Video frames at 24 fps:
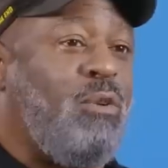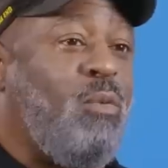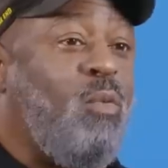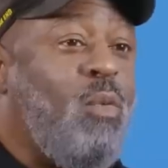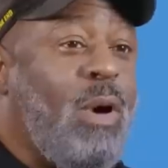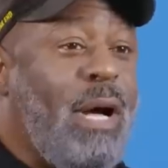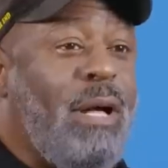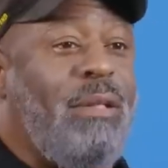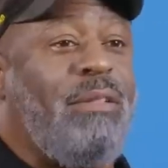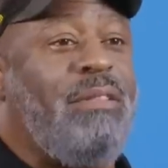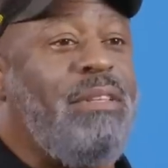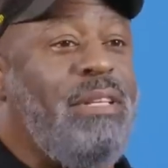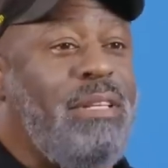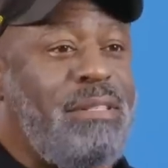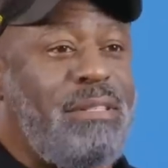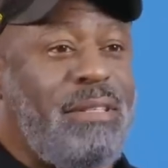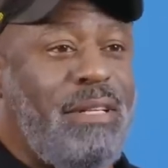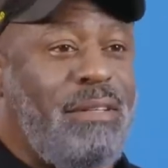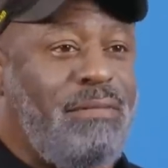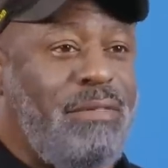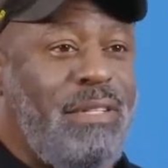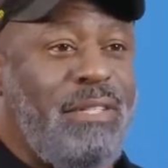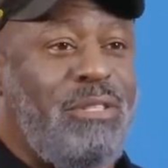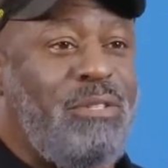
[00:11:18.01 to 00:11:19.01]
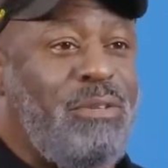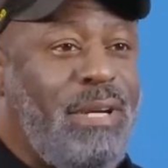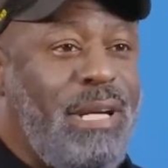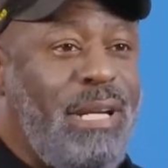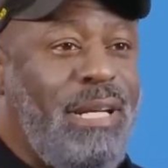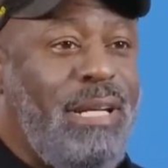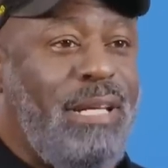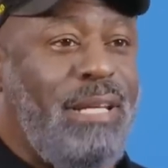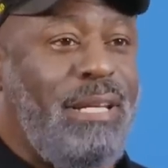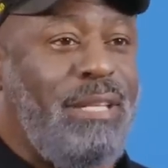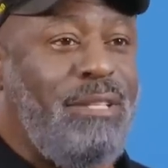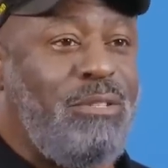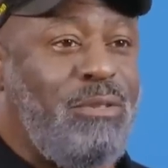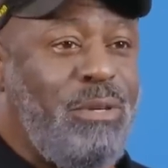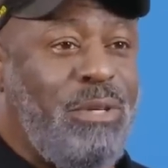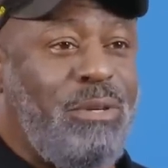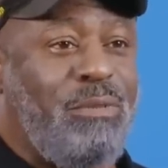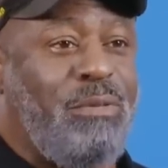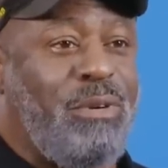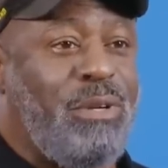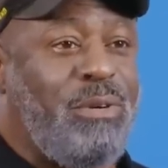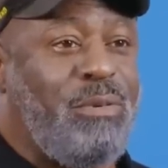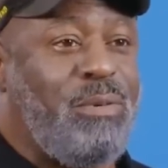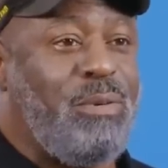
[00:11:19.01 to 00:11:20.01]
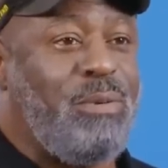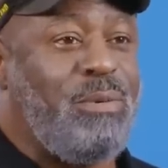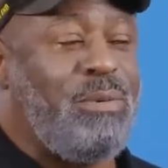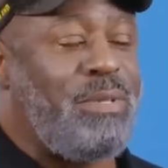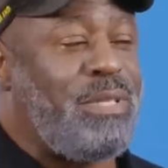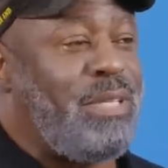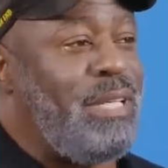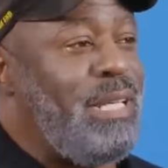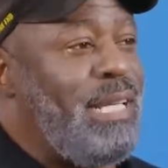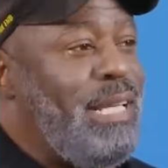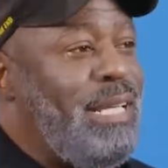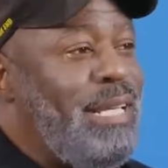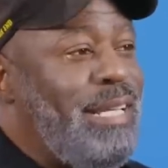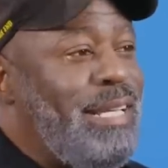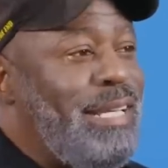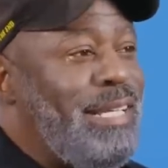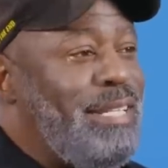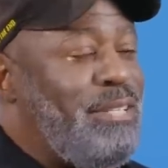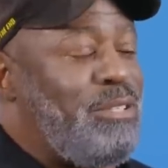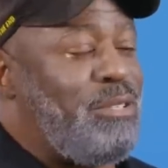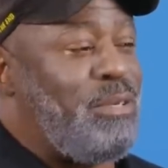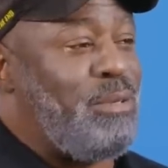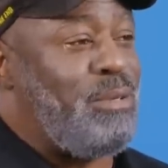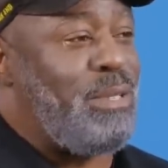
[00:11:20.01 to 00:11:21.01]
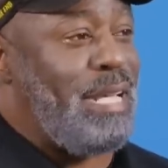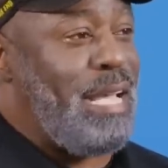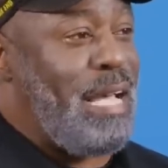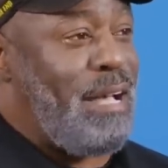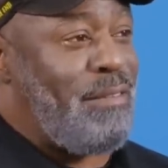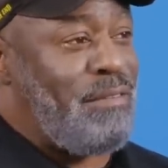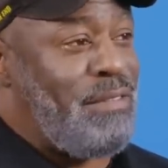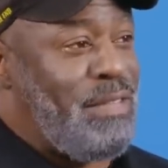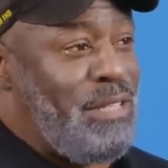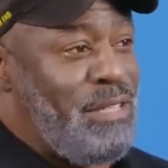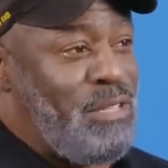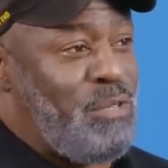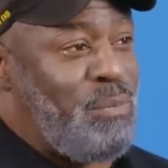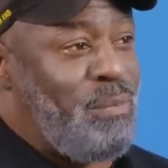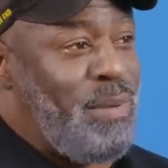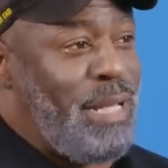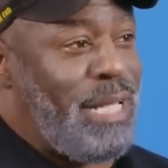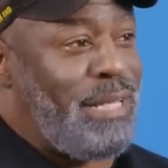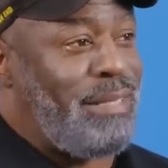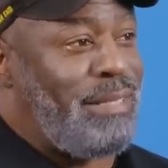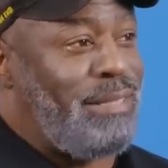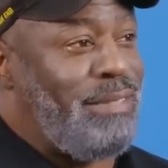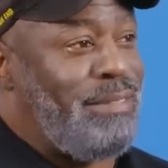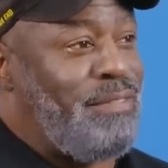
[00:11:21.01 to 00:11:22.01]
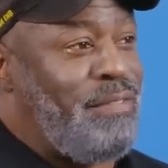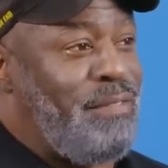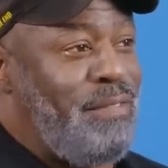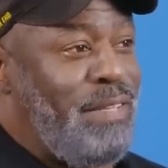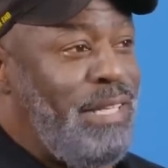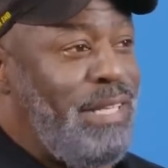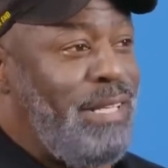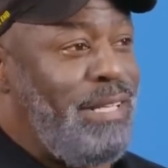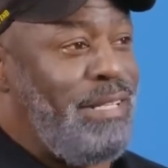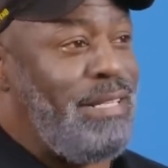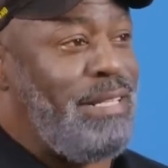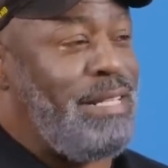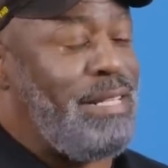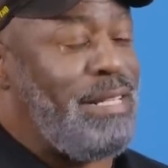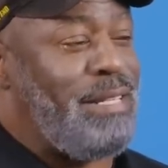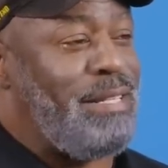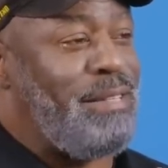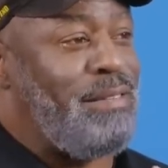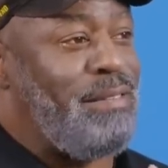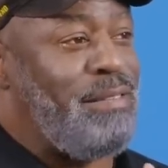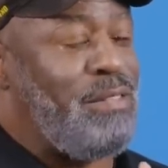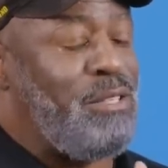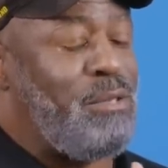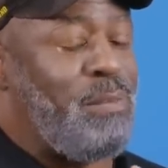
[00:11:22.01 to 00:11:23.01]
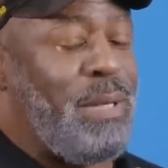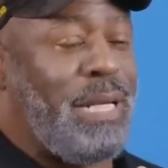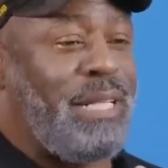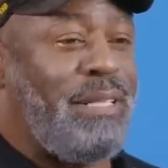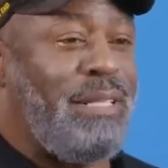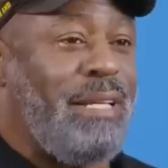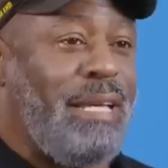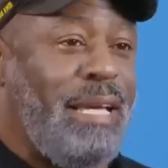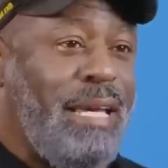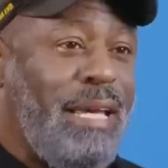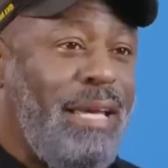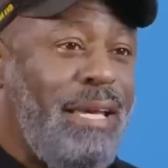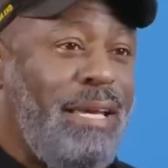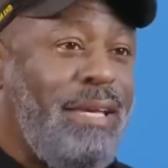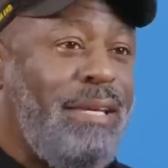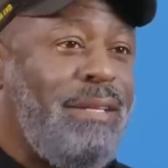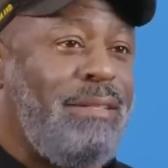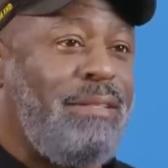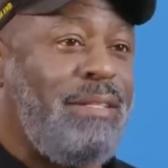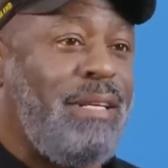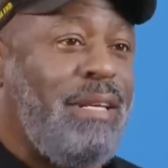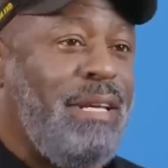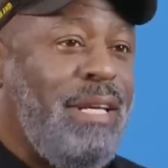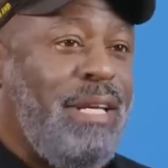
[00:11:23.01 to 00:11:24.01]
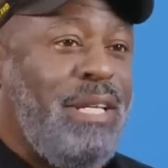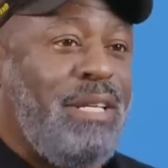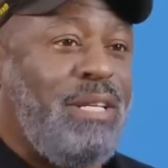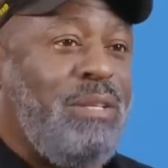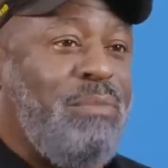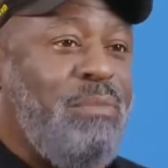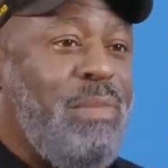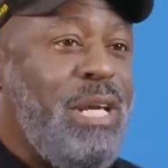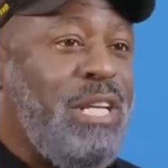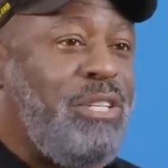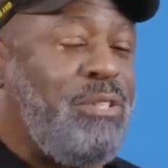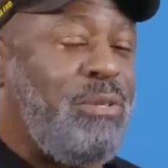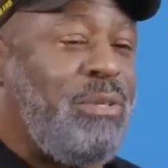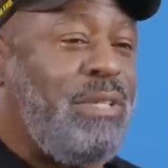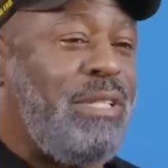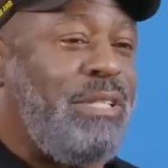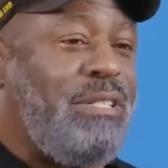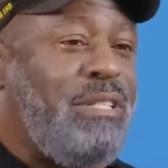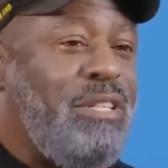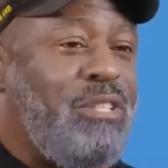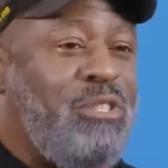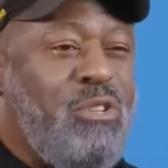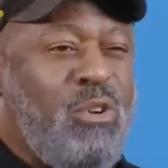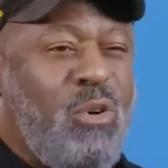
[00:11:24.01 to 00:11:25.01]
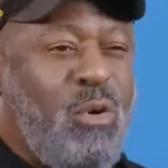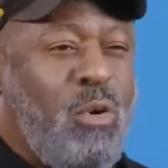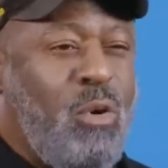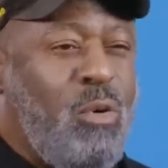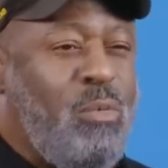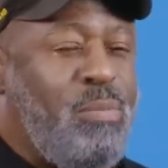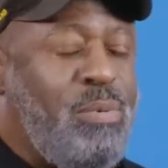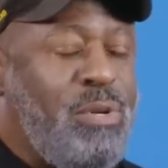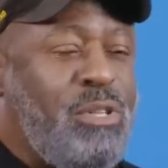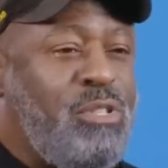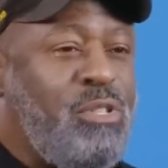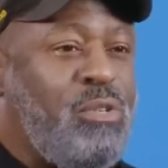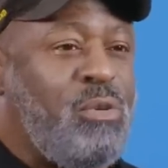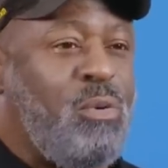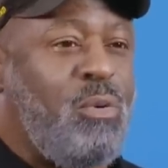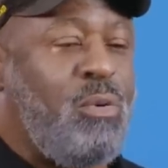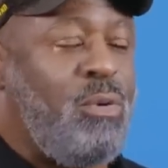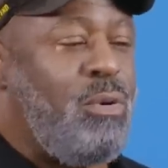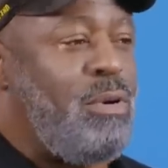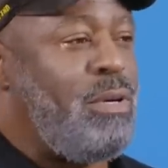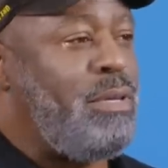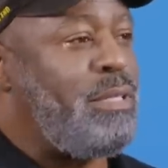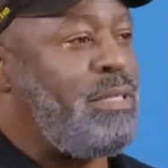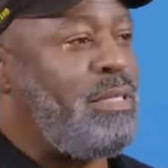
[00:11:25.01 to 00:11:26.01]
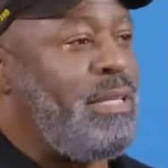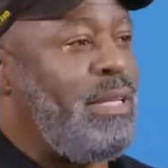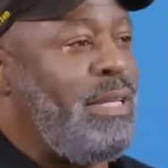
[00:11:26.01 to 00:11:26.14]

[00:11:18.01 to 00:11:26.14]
di salute delle reclute o degli allievi. E quindi devono controllare i piedi, devono controllare le mani e assicurarsi che non ci siano ferite aperte.